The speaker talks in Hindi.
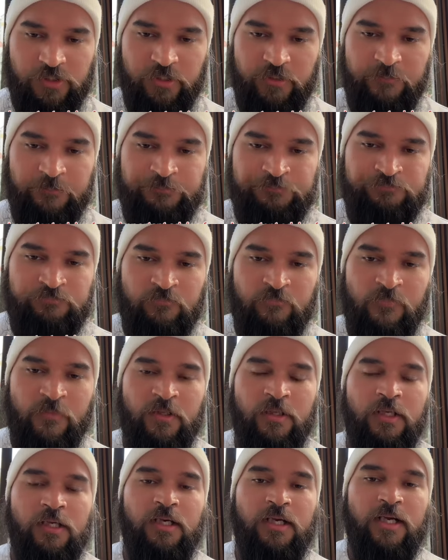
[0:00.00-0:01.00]
की
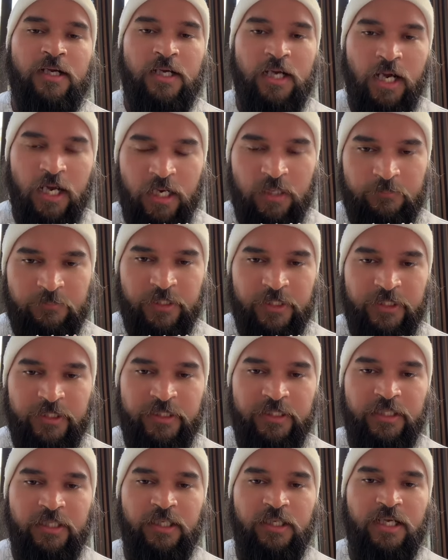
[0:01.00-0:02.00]
काम
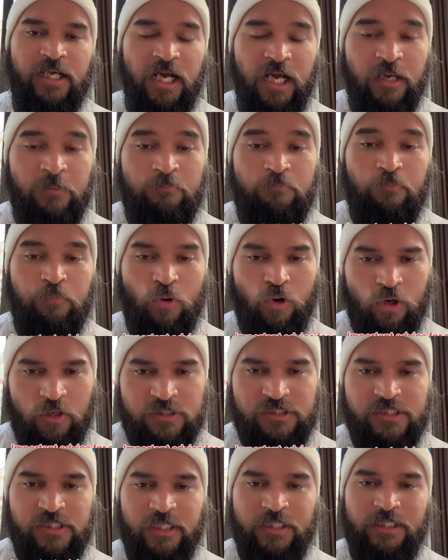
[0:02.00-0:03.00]
नहीं है काम
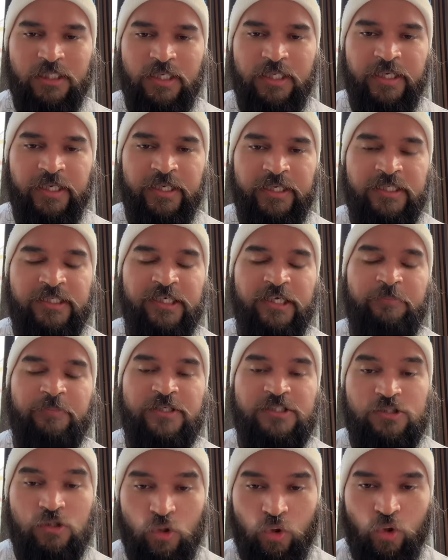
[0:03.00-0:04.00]
बहुत ज़्यादा है इनके
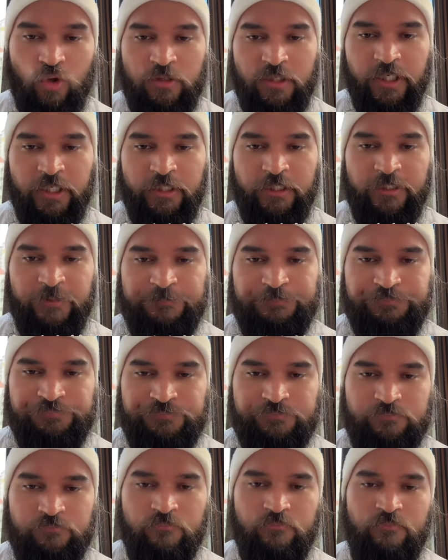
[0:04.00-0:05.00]
पास लोग नहीं हैं
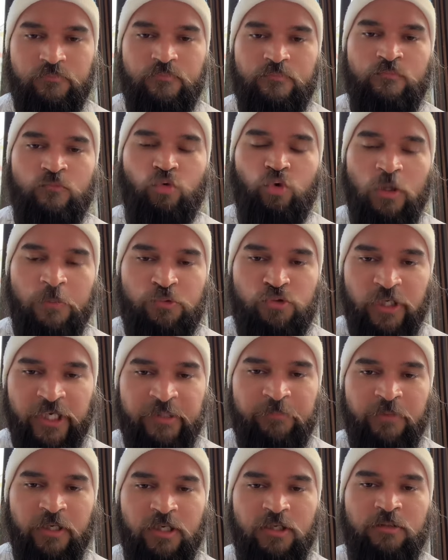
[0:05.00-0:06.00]
तो अब जो
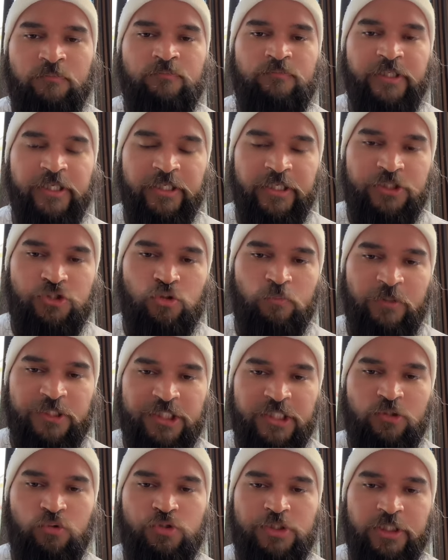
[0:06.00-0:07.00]
आइमा के जो
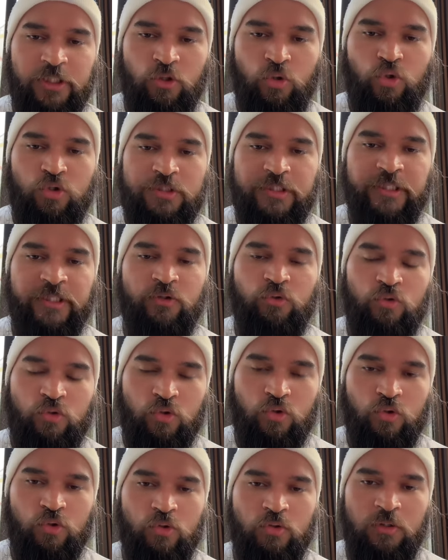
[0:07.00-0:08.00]
बचे खुचे लोग थे
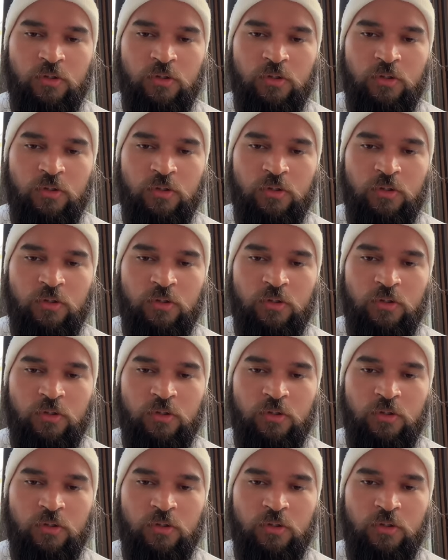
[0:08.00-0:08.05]
उनको